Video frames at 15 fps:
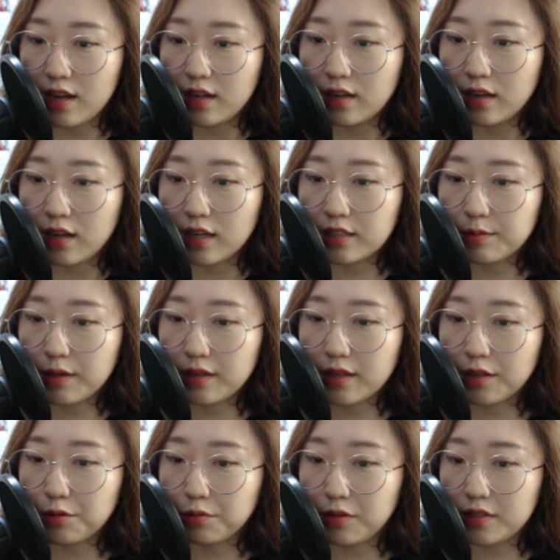하지만
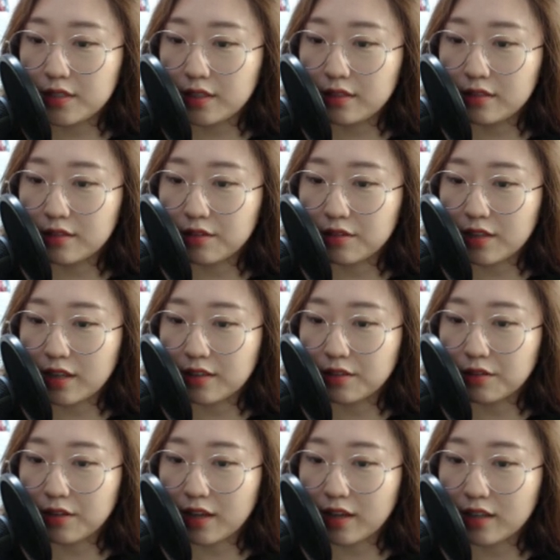나도 이제 늙었다
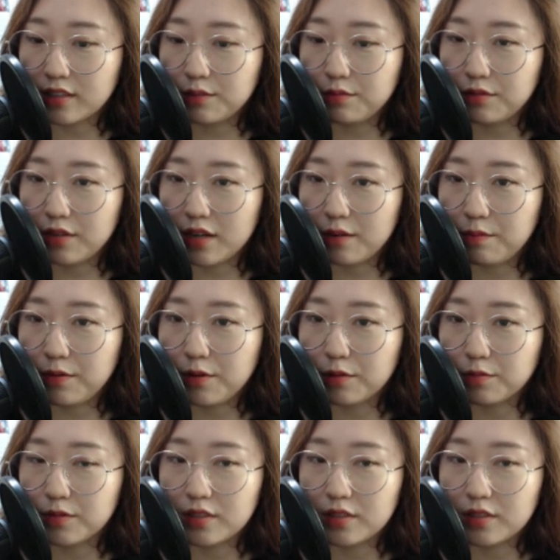그렇게까지 무리할 필요 없지